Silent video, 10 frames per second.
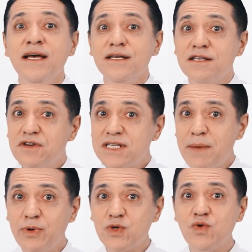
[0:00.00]
Se você
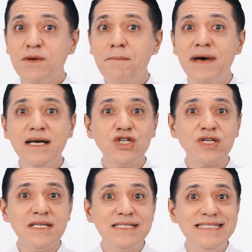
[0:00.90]
possui
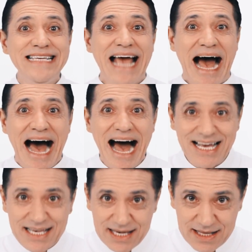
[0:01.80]
manchas de
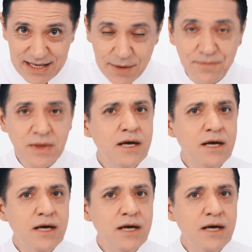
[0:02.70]
acne,